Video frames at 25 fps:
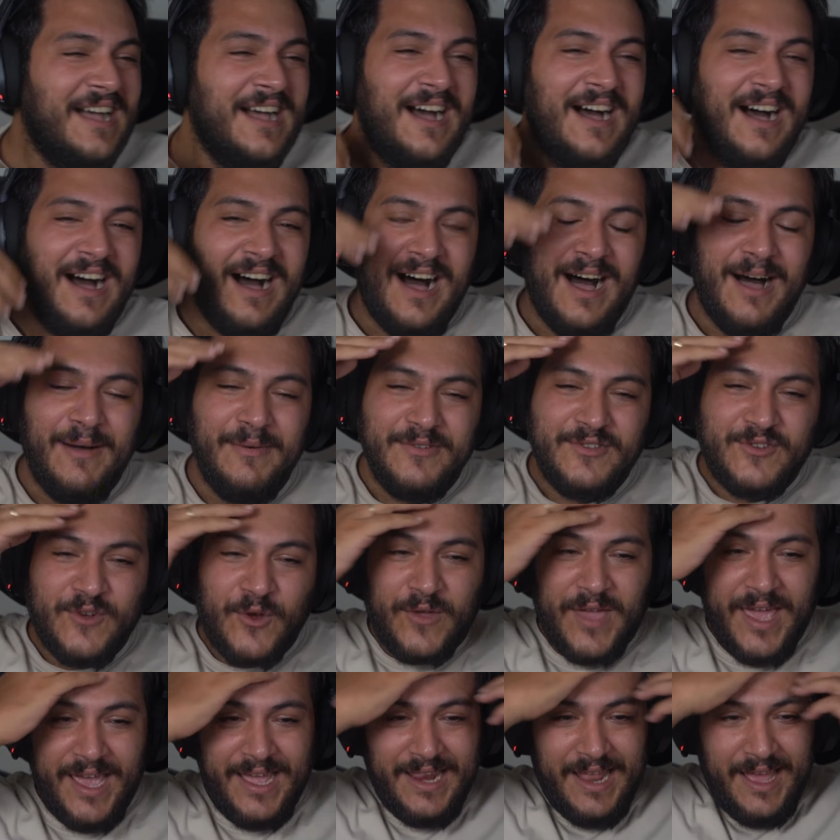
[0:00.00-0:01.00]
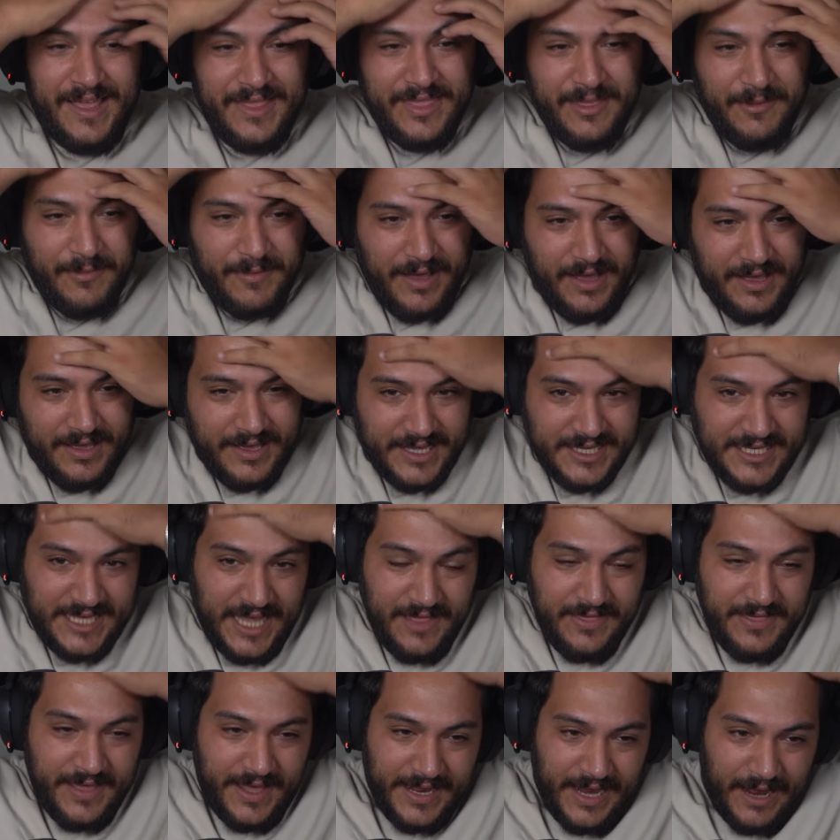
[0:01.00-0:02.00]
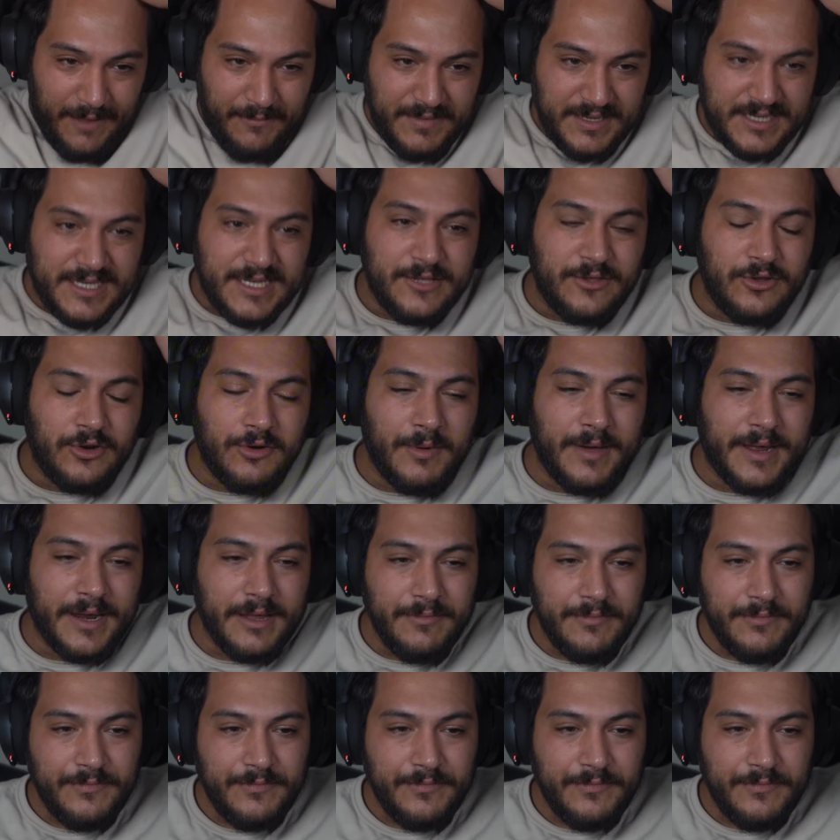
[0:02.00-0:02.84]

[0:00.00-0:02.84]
Abi çok eğlendim kanka. Sen de eğlenmişsindir umarım.